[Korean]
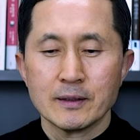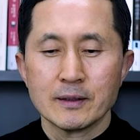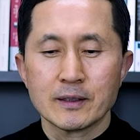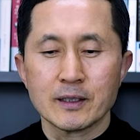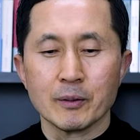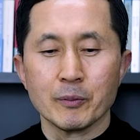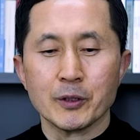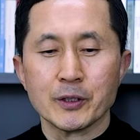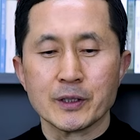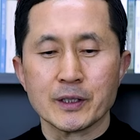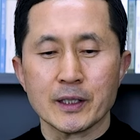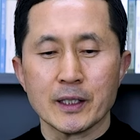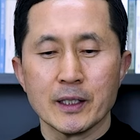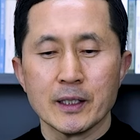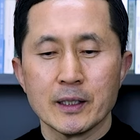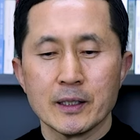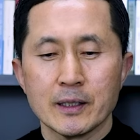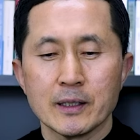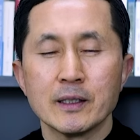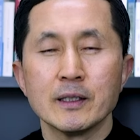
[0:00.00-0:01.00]
세
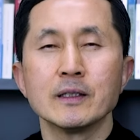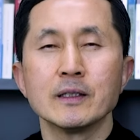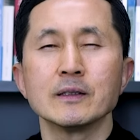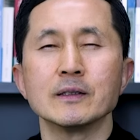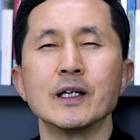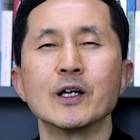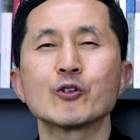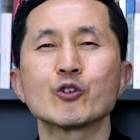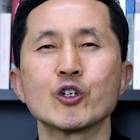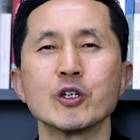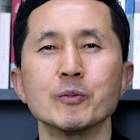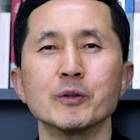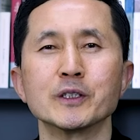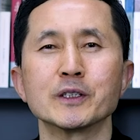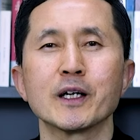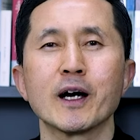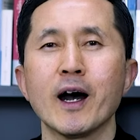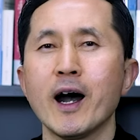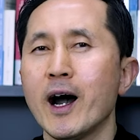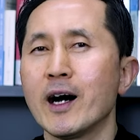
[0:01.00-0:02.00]
번째,
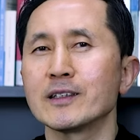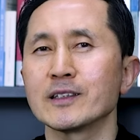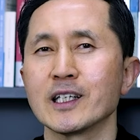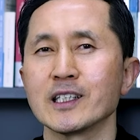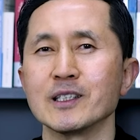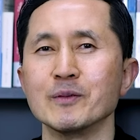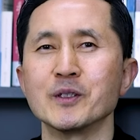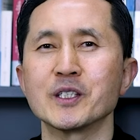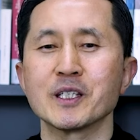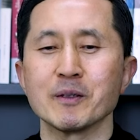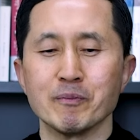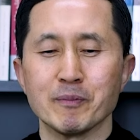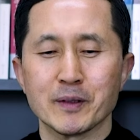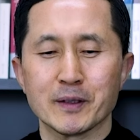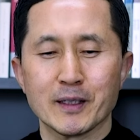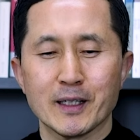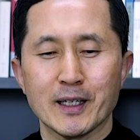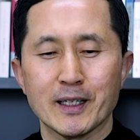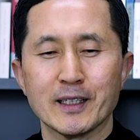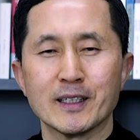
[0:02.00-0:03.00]
예수님은
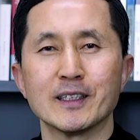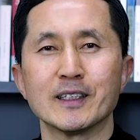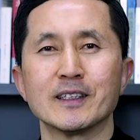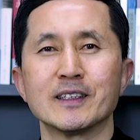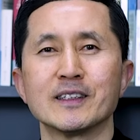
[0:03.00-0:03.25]
하나님이십니다.